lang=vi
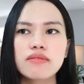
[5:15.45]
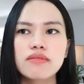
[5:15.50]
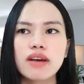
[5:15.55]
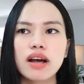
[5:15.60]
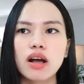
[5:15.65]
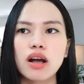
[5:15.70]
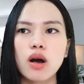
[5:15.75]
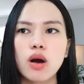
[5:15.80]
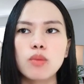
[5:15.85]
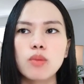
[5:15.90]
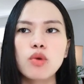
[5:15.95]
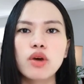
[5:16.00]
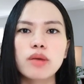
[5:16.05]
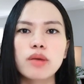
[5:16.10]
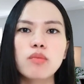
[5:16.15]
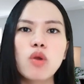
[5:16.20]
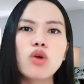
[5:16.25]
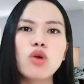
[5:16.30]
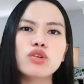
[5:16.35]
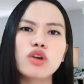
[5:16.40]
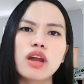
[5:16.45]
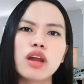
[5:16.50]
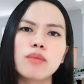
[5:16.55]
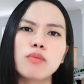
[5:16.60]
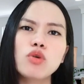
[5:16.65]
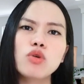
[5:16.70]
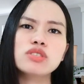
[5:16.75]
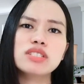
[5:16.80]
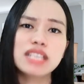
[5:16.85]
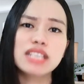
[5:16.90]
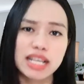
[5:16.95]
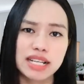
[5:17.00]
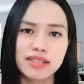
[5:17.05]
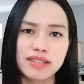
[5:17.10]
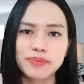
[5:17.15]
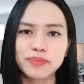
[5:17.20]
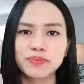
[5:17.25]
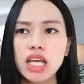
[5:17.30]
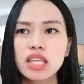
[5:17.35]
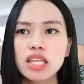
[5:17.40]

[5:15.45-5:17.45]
và có một cái môn gọi là môn dịch.